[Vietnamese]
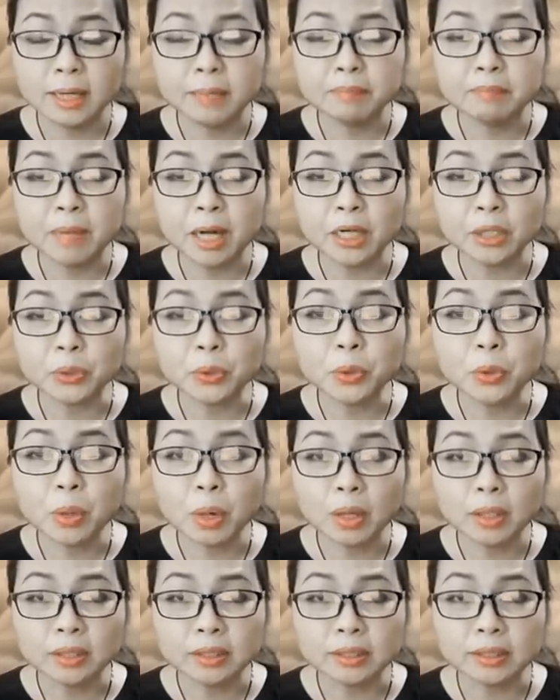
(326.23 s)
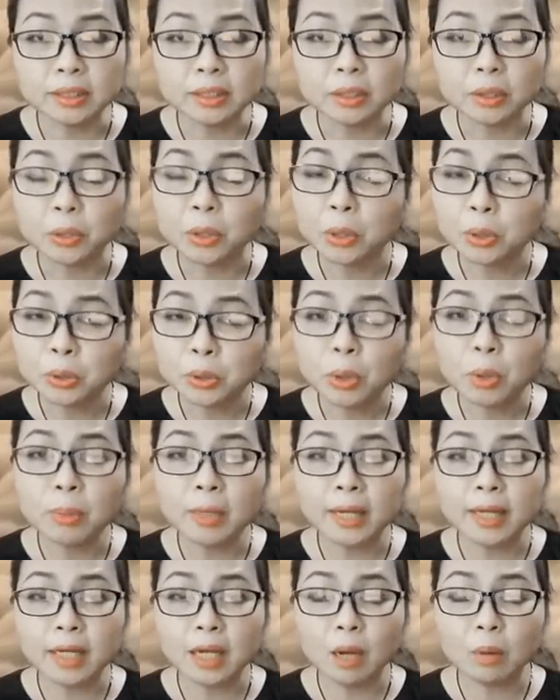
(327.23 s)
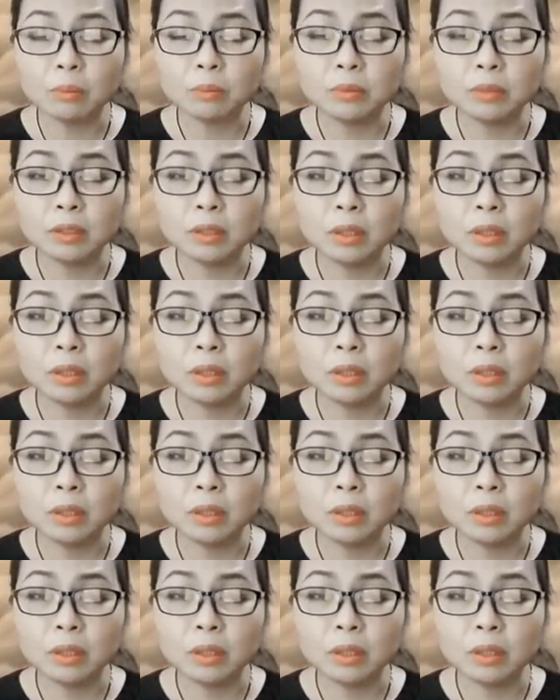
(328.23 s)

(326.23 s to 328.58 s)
mệnh của con người có tốt hay không